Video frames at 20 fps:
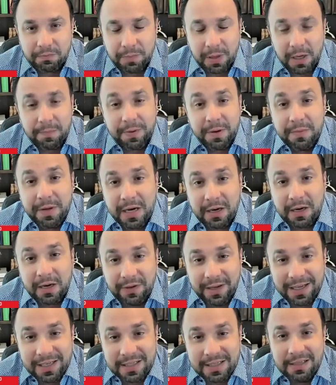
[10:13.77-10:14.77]
pela primeira
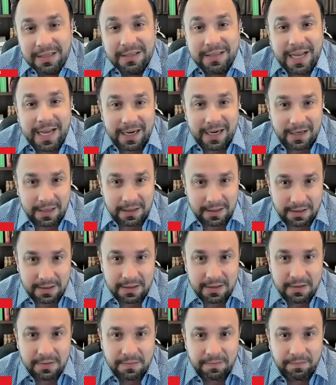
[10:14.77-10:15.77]
vez em
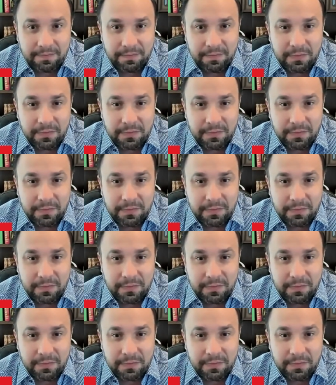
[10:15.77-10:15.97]
décadas.